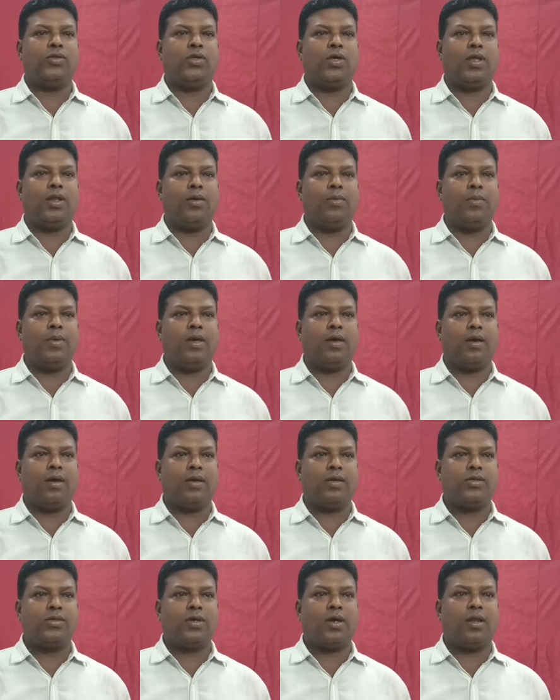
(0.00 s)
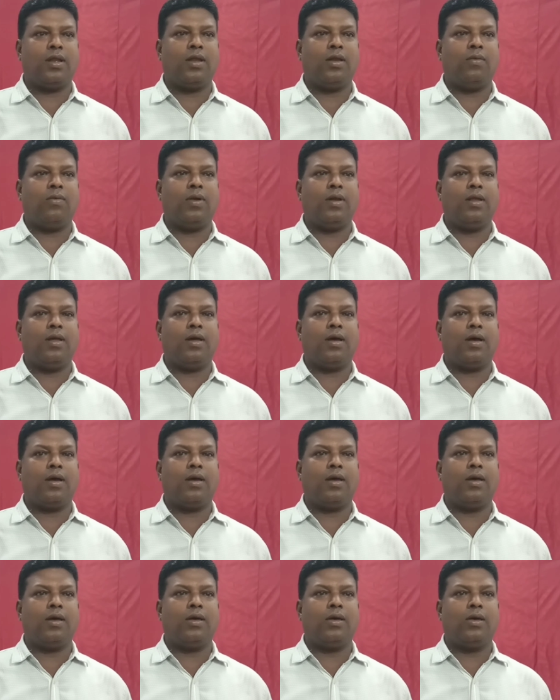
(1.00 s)
ஜெரேமியா சேனல்
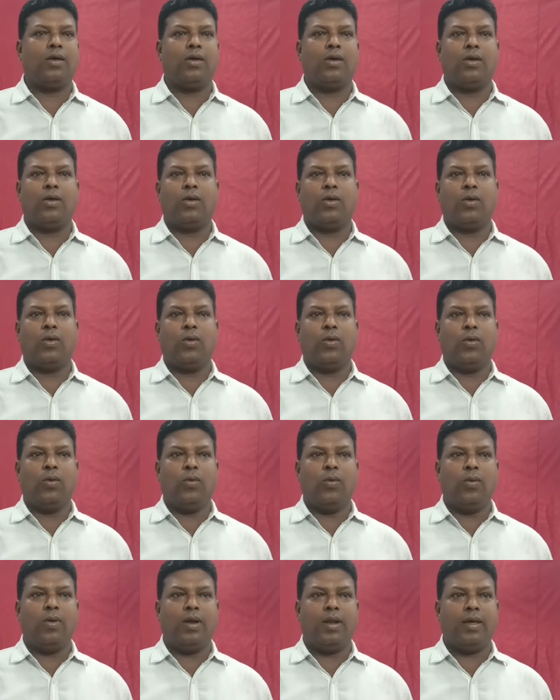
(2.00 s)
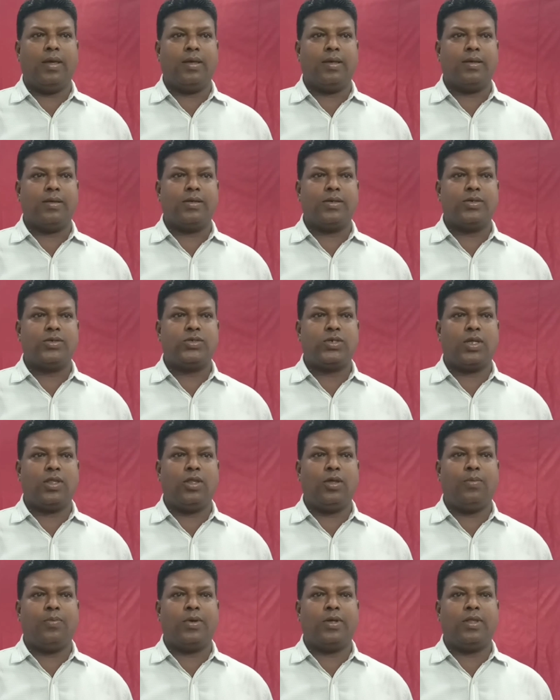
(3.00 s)
வழியாக உங்களை
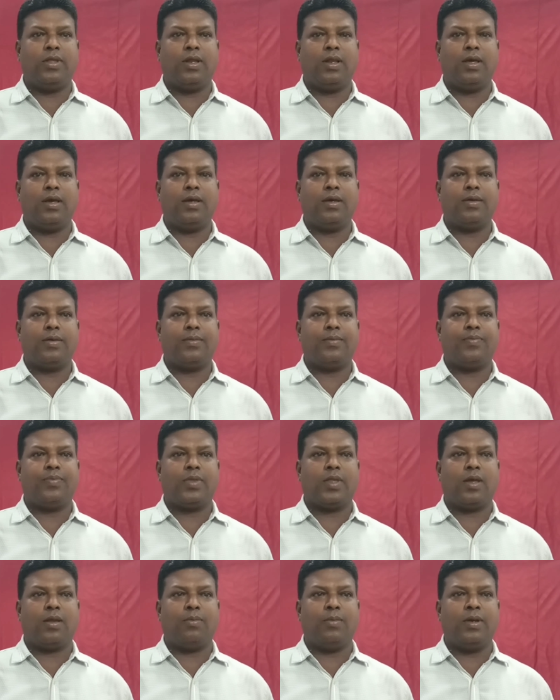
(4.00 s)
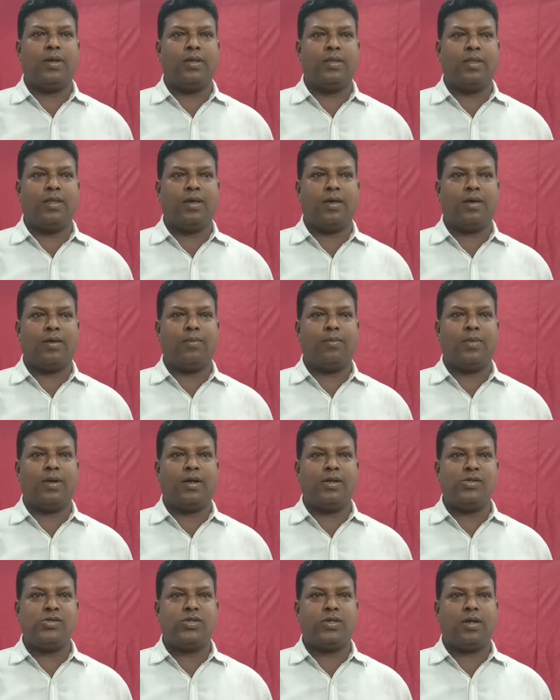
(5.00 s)
சந்திப்பதிலே நான் மிகுந்த
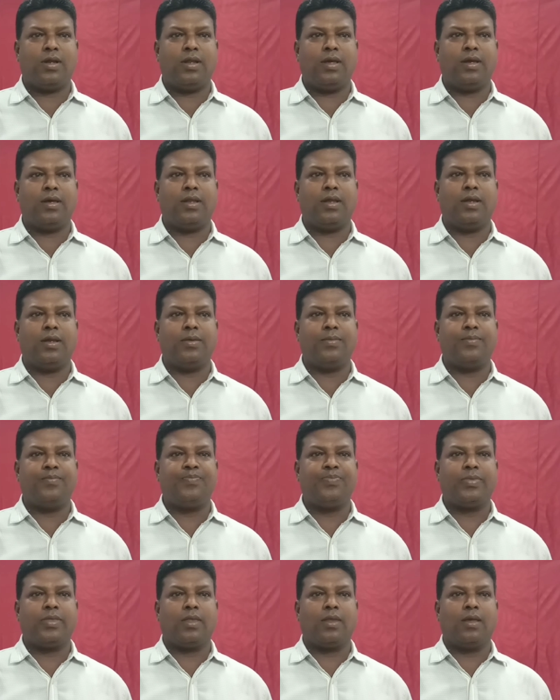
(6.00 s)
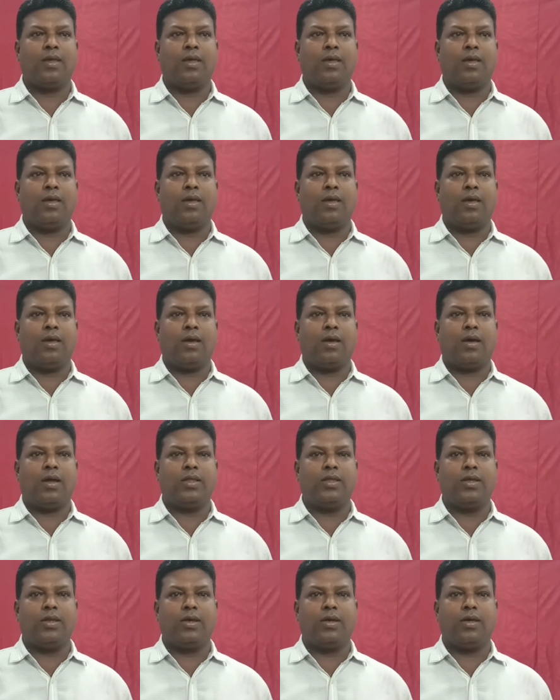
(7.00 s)
மகிழ்ச்சி அடைகிறேன்
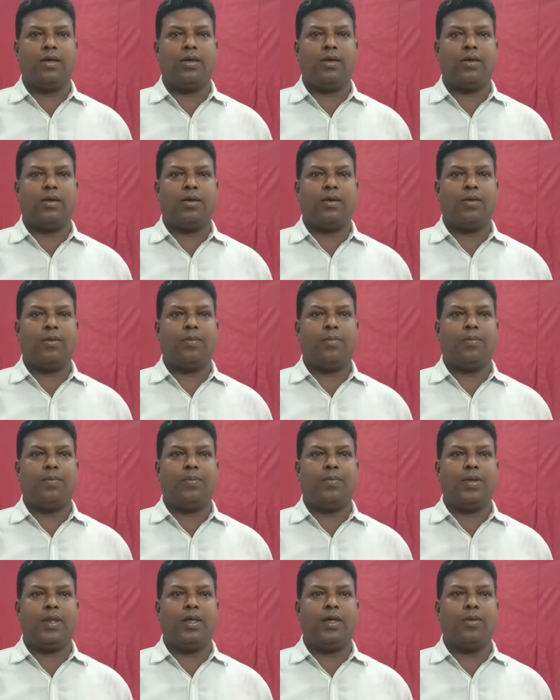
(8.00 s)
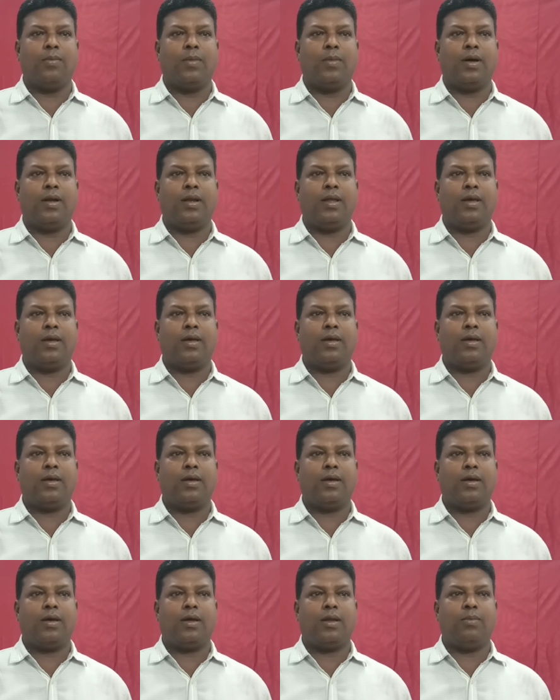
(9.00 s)
கர்த்தருக்கு பிரியமான
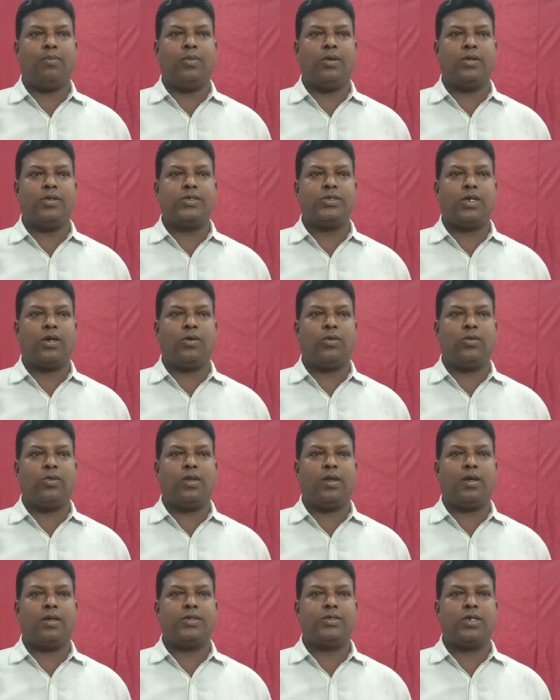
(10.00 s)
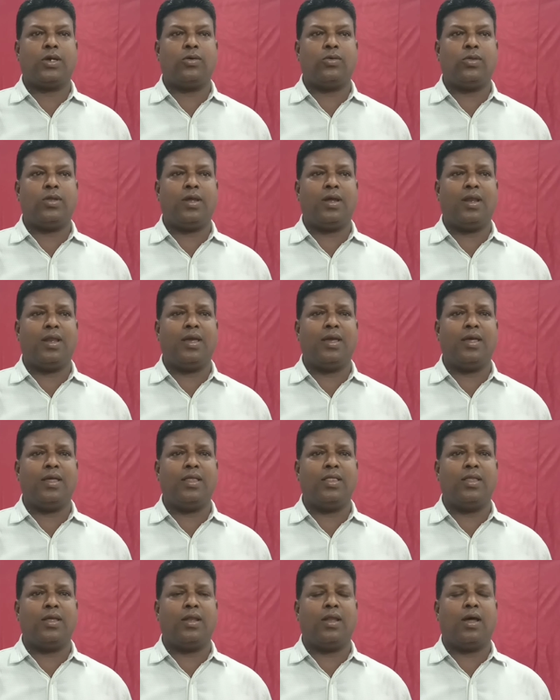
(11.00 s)
அன்பு சகோதர சகோதரிகளை
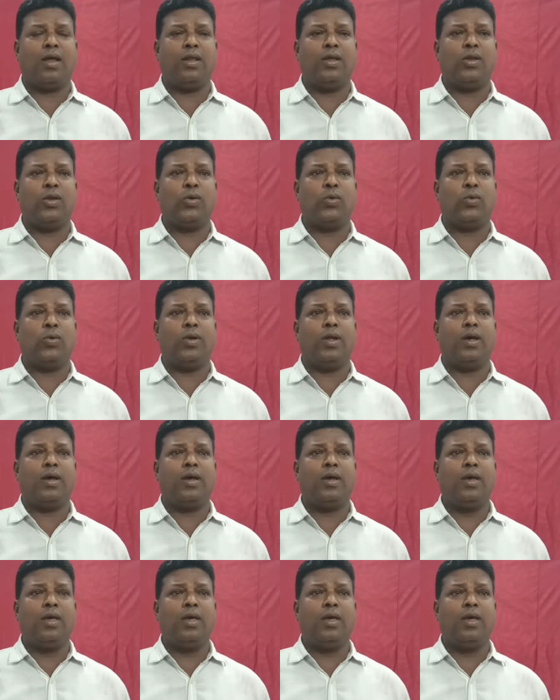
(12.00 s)
இந்த நாளிலும் கூட